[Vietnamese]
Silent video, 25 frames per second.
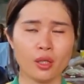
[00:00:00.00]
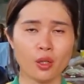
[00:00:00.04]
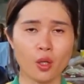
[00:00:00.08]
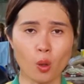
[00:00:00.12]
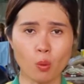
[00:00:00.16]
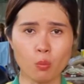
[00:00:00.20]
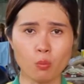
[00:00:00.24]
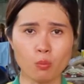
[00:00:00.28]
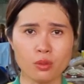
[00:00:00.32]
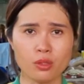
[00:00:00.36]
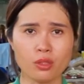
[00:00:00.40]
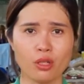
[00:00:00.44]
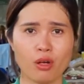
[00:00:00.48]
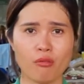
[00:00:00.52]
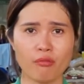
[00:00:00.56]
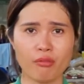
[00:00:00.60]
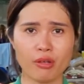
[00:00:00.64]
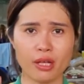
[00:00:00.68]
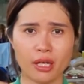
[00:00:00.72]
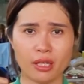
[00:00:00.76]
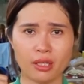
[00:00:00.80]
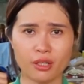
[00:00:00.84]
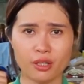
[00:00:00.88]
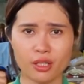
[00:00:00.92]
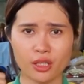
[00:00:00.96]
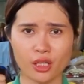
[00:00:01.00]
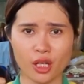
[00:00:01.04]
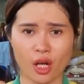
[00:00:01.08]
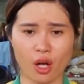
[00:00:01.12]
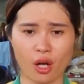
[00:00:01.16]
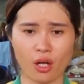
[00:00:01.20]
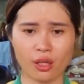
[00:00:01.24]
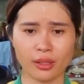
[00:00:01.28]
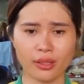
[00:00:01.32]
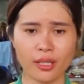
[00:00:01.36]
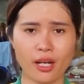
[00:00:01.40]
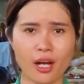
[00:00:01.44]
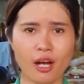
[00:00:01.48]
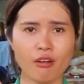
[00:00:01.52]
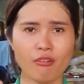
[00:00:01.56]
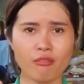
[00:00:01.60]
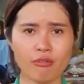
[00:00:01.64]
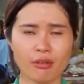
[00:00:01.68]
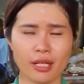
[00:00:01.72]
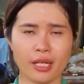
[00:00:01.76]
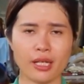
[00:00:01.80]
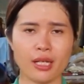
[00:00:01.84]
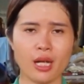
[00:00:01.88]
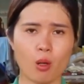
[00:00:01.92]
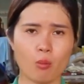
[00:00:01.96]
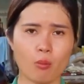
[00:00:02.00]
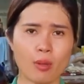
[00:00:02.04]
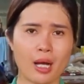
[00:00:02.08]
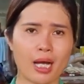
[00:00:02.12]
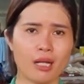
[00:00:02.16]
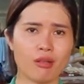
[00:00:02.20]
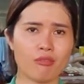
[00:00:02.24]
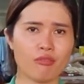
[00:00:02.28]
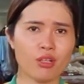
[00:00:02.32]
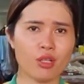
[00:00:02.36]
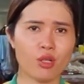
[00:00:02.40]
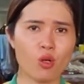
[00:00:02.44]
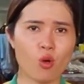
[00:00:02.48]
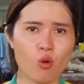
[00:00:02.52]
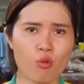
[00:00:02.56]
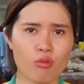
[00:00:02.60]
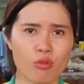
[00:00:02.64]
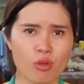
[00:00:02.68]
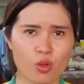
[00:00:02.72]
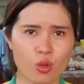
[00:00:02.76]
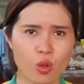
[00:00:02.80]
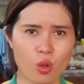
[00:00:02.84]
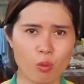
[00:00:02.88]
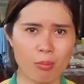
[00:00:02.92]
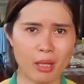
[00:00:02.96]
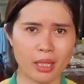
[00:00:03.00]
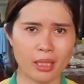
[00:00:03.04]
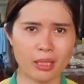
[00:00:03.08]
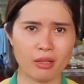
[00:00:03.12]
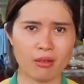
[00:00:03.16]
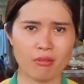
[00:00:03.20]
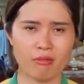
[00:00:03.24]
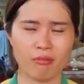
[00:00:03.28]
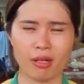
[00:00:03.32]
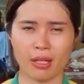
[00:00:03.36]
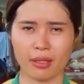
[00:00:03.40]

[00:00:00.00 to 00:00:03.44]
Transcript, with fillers: đúng trong việc lựa chọn đơn vị đồng hành với khu vườn của mình